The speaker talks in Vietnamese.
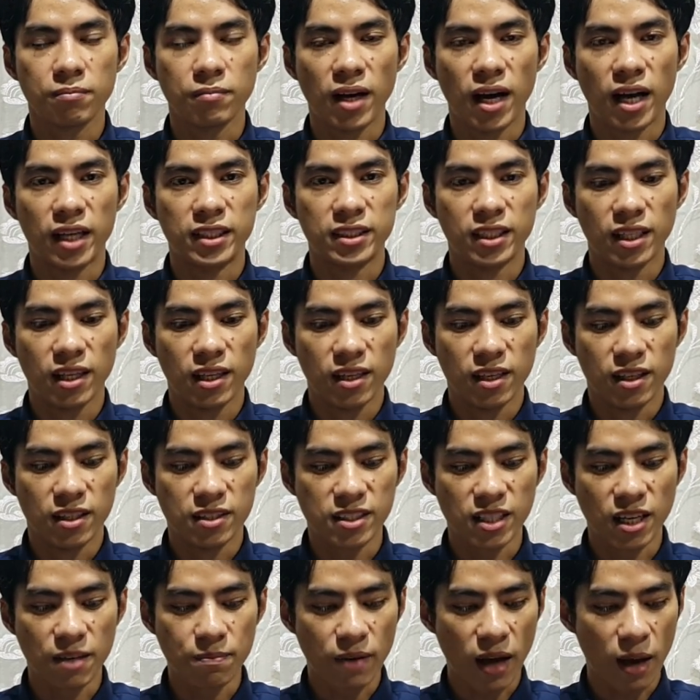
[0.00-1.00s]
bạn
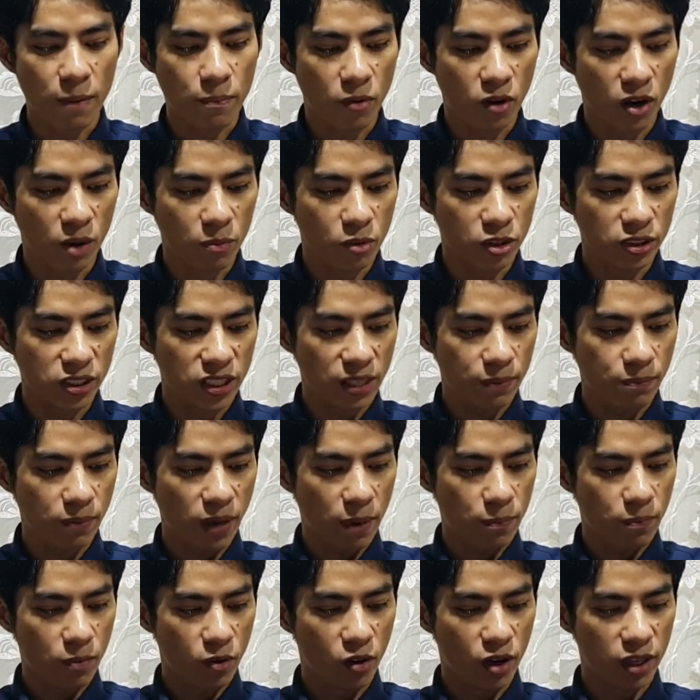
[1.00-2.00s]
chẳng vẽ con mối tiết
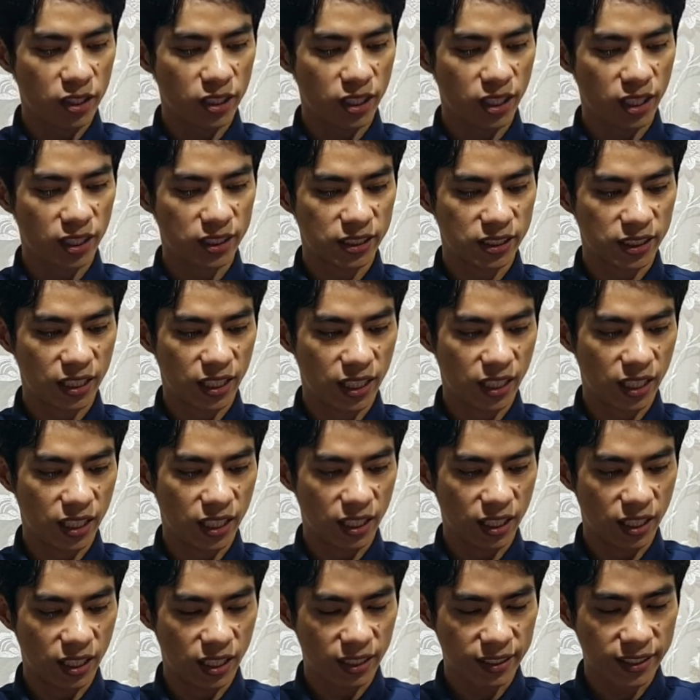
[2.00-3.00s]
vẽ con nâng
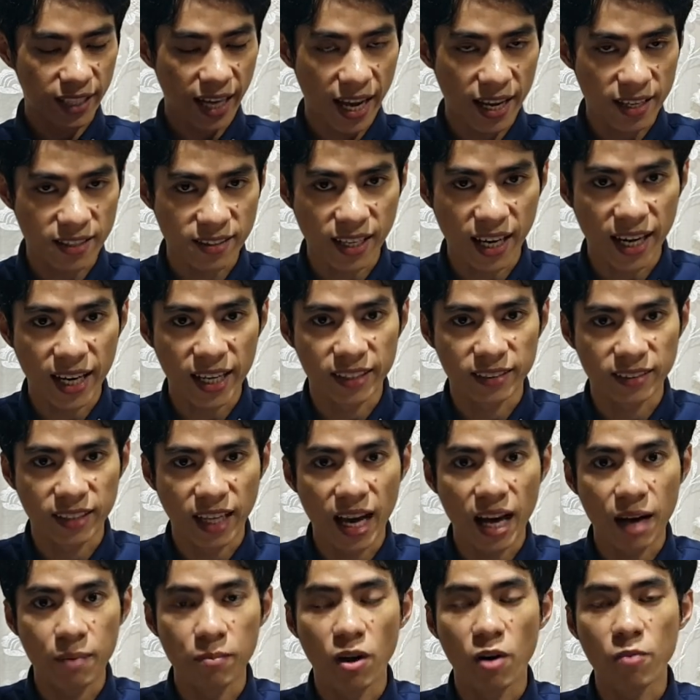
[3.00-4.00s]
cả sai người
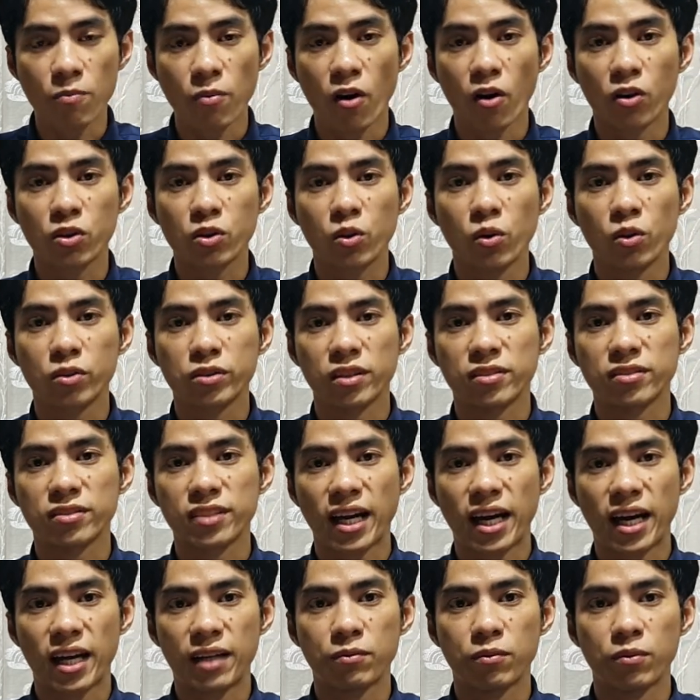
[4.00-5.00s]
ta bóng phổ cô từ
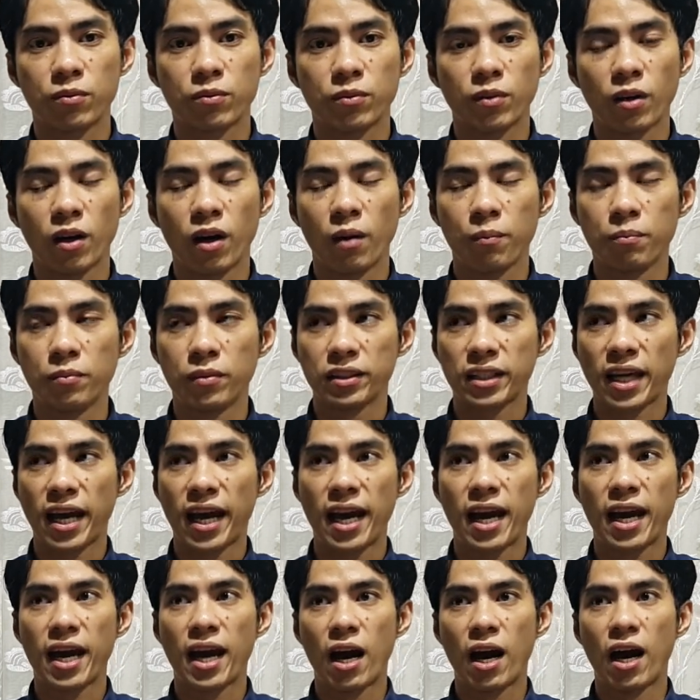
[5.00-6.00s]
sai ở miền
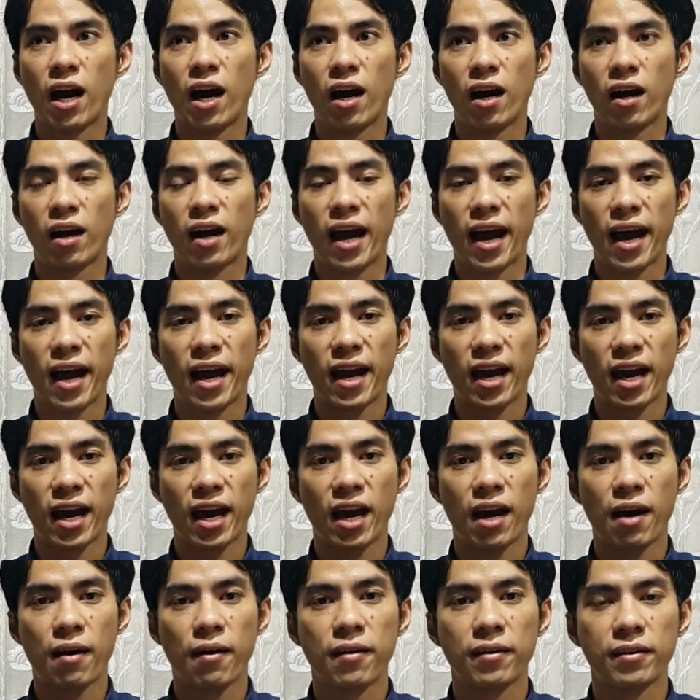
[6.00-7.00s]
hà ở
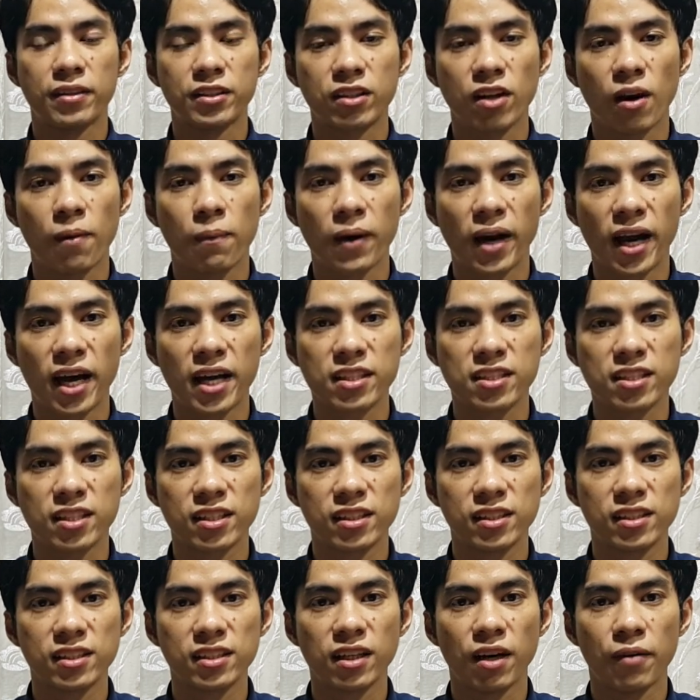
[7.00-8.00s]
aha rồi có play
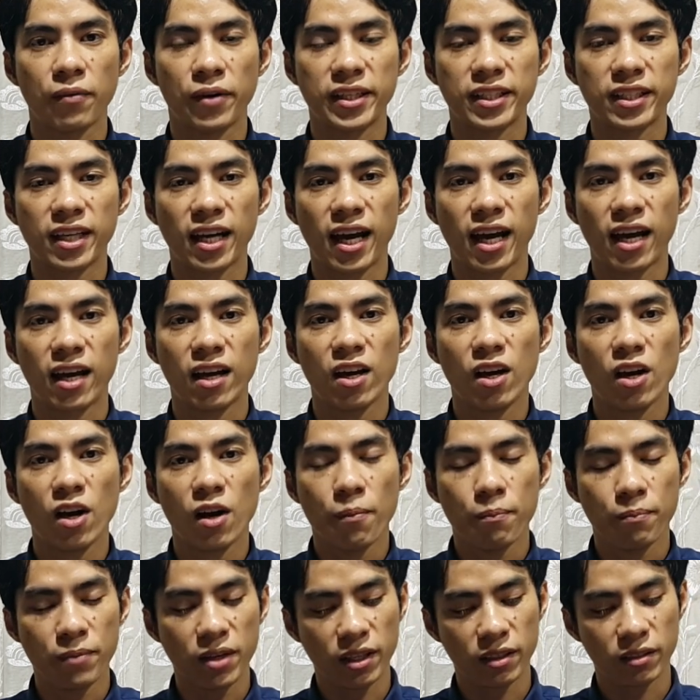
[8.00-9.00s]
chơi ở vậy là
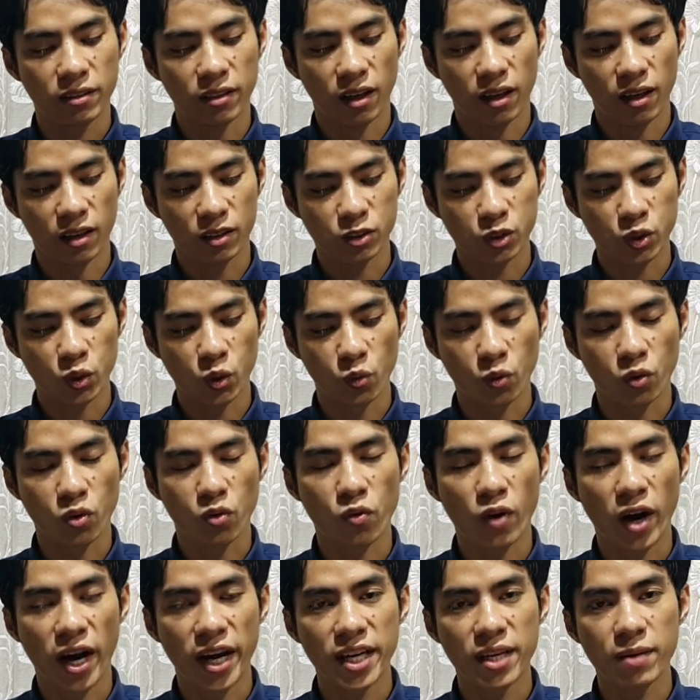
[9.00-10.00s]
miền ở chụp
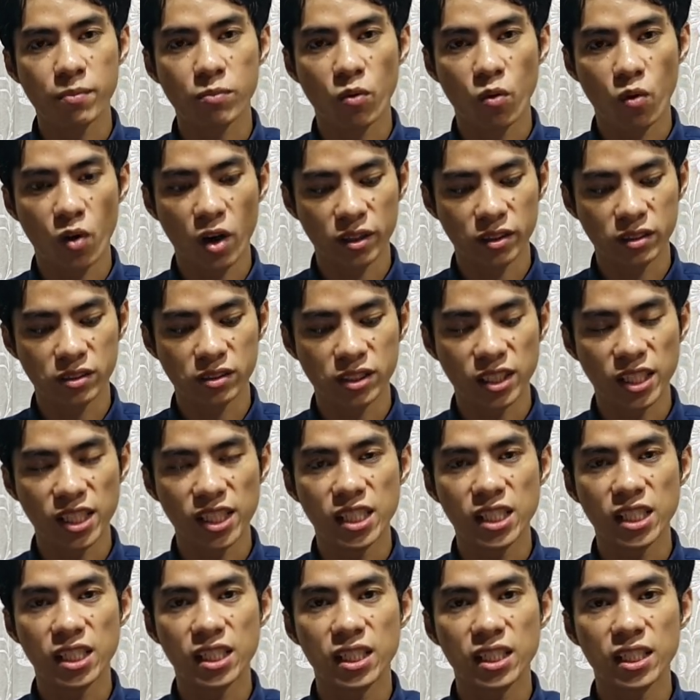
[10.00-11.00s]
quay mon
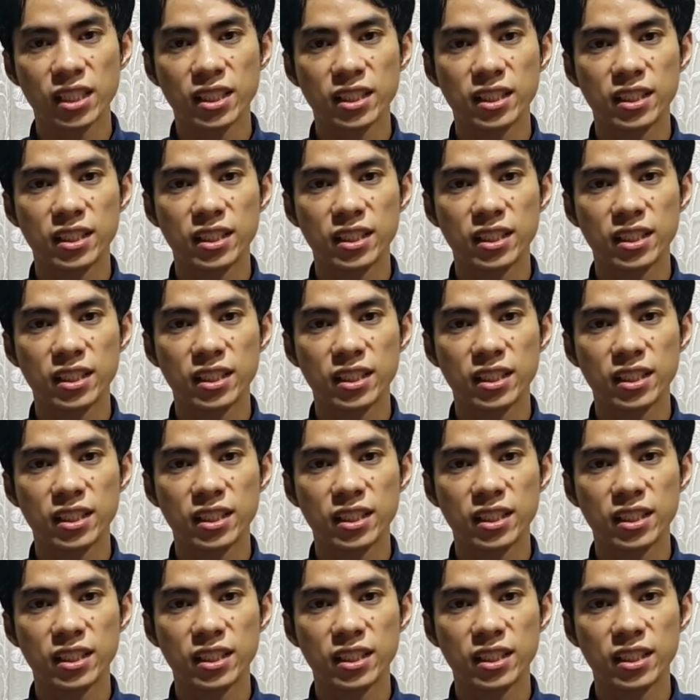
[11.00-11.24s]
tia